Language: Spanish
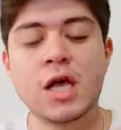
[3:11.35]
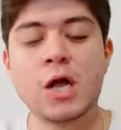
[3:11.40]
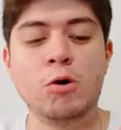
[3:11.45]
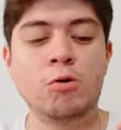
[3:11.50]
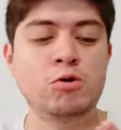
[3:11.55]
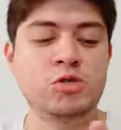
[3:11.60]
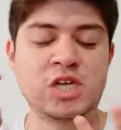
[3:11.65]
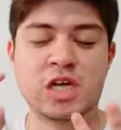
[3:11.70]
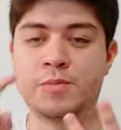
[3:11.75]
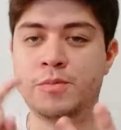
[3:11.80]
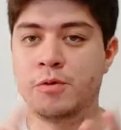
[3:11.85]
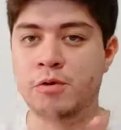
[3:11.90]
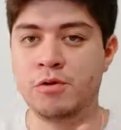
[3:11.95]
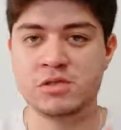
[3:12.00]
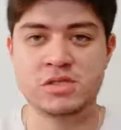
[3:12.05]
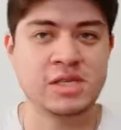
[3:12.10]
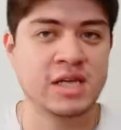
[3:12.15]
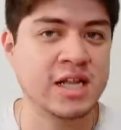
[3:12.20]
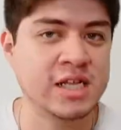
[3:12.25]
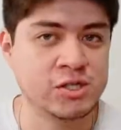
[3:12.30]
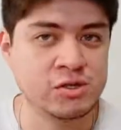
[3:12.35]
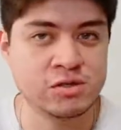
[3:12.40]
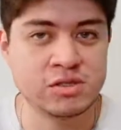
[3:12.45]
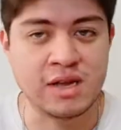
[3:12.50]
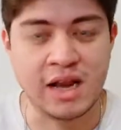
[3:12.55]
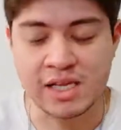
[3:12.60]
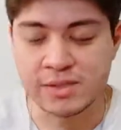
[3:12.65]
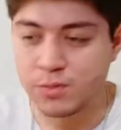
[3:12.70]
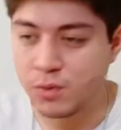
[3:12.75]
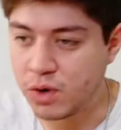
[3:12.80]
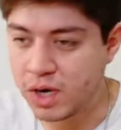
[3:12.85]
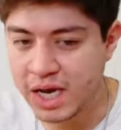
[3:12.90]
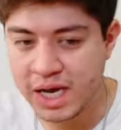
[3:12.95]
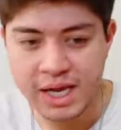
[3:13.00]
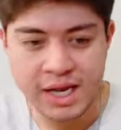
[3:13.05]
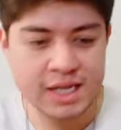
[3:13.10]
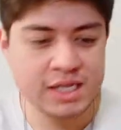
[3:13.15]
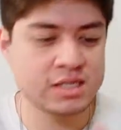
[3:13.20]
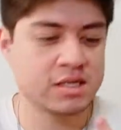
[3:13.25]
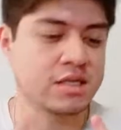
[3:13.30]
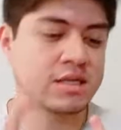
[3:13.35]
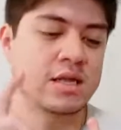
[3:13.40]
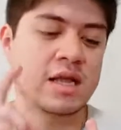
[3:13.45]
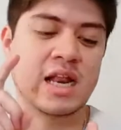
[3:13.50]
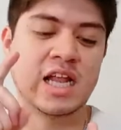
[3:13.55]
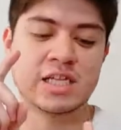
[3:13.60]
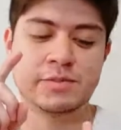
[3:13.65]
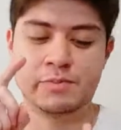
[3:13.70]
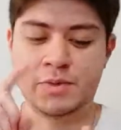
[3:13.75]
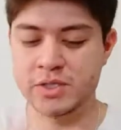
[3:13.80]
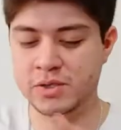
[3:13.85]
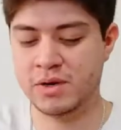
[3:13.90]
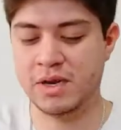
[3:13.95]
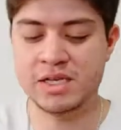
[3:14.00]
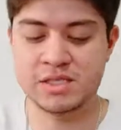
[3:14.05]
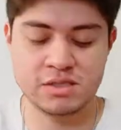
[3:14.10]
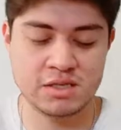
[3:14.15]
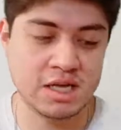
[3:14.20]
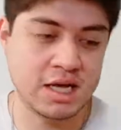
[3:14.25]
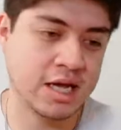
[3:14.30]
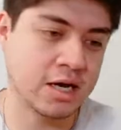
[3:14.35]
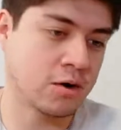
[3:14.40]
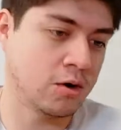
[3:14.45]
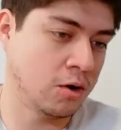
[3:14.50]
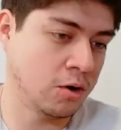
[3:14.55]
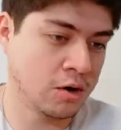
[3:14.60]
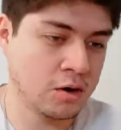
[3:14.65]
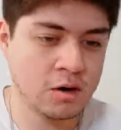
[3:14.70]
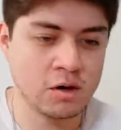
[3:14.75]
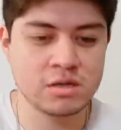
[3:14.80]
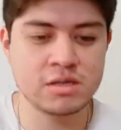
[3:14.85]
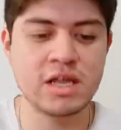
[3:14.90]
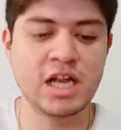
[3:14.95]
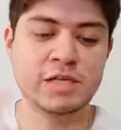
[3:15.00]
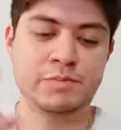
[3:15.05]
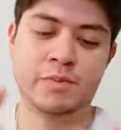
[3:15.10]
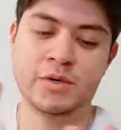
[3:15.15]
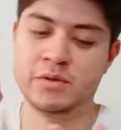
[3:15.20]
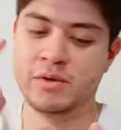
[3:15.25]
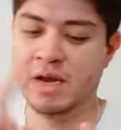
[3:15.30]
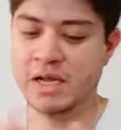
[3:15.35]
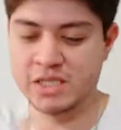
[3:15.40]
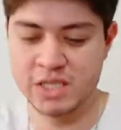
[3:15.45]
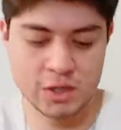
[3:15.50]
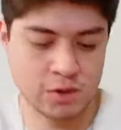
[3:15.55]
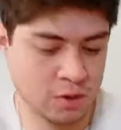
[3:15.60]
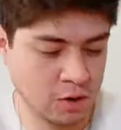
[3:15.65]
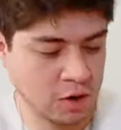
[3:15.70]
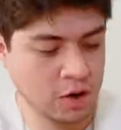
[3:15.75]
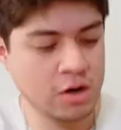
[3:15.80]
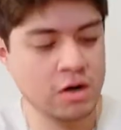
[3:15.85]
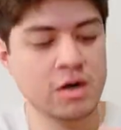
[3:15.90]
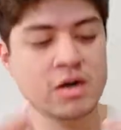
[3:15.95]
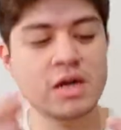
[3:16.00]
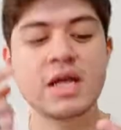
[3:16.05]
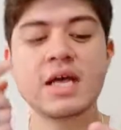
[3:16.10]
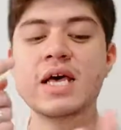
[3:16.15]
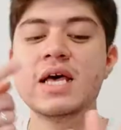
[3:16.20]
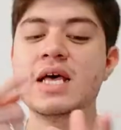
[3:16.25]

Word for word: luchar por los derechos de las mujeres, de las personas de color, de las personas sin color,